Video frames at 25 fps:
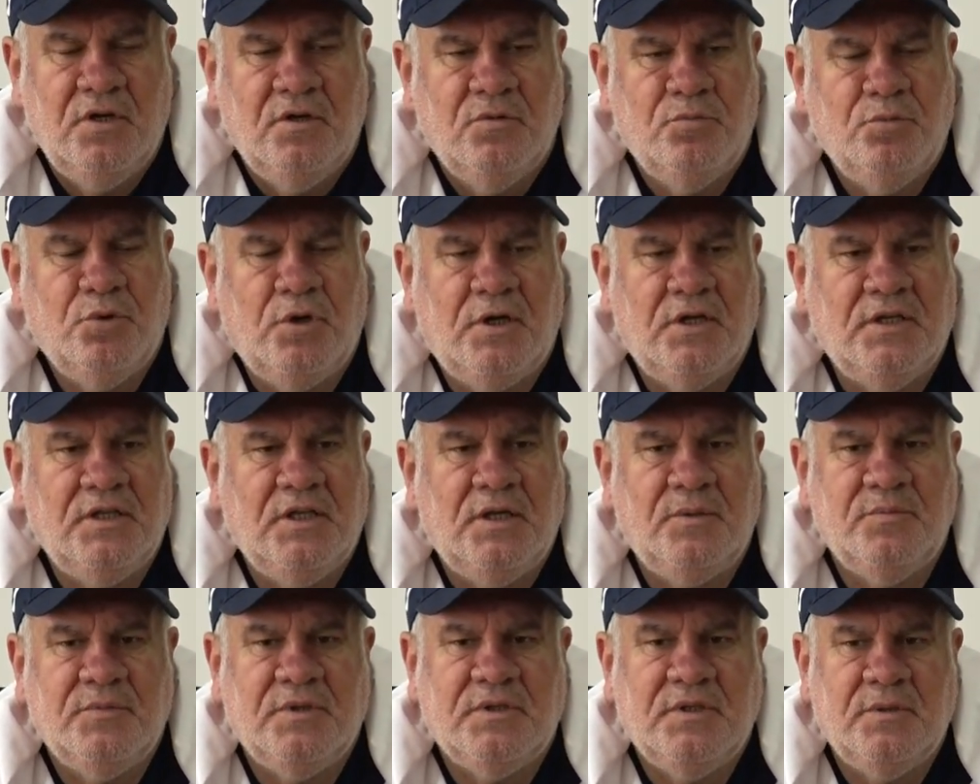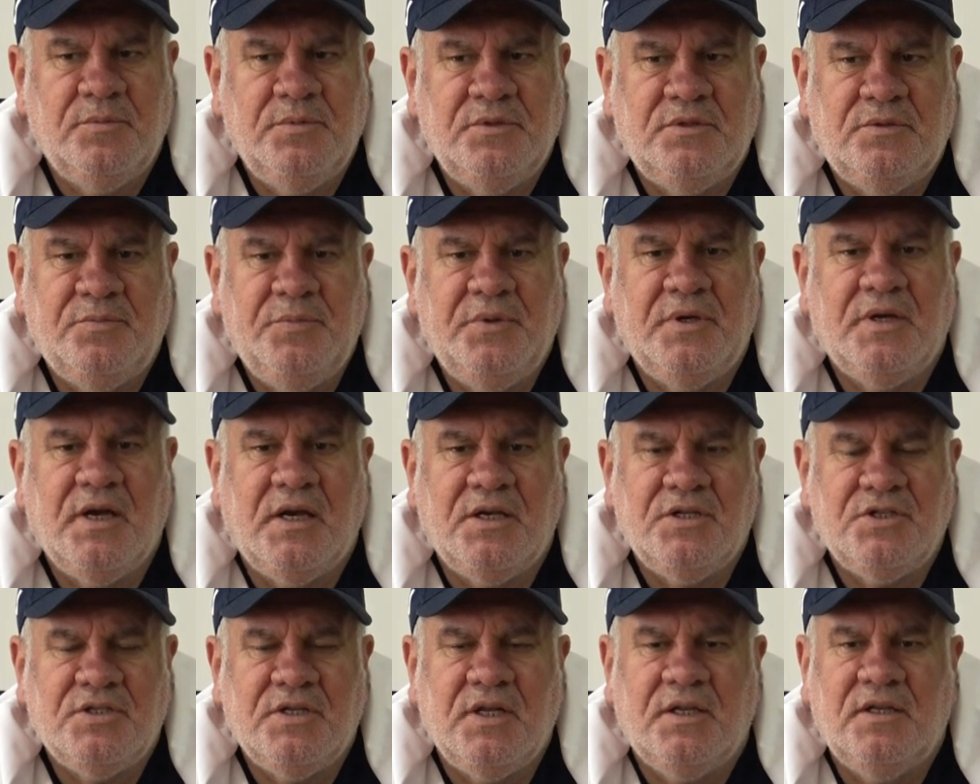Bu anlamda da bir,
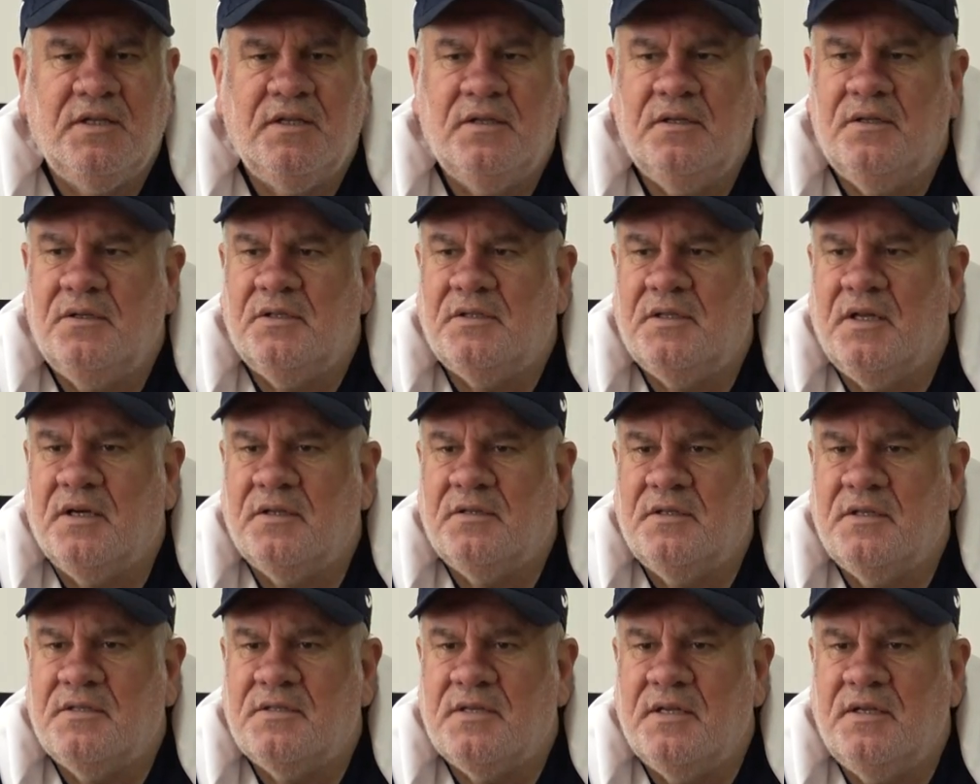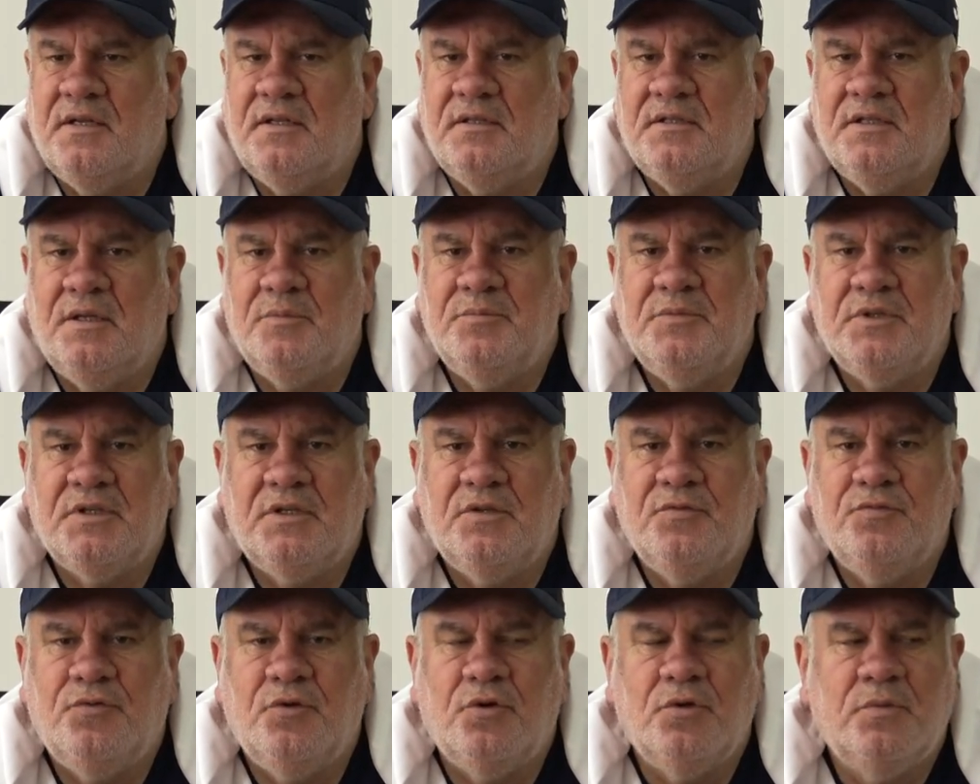birkaç tane taktiksel
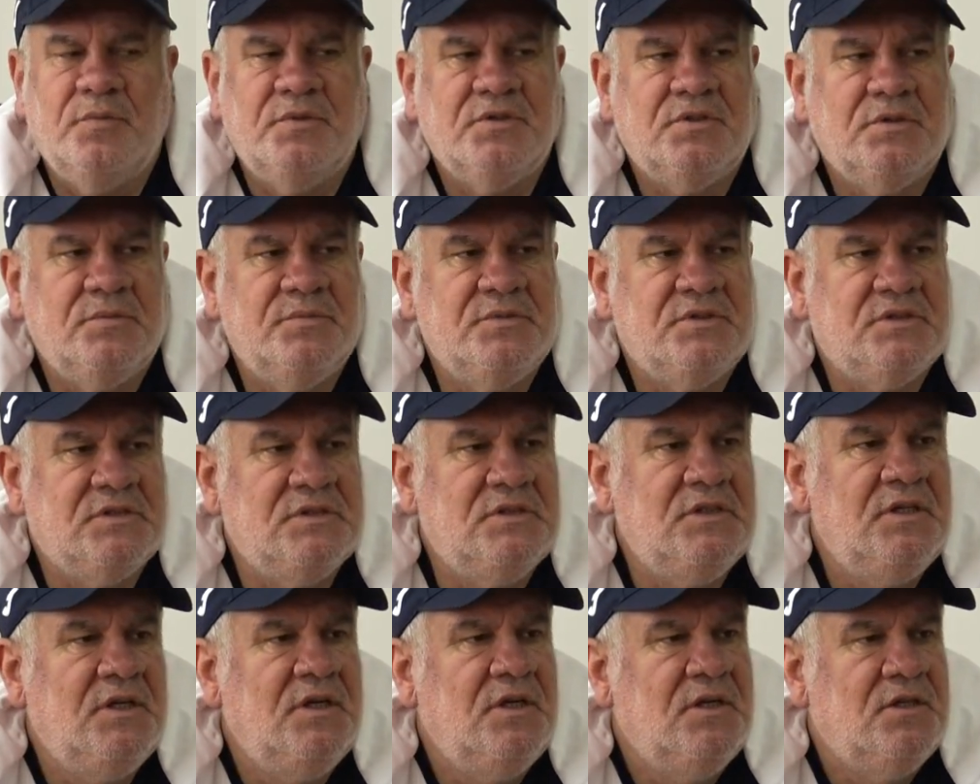anlamdaki formatımızı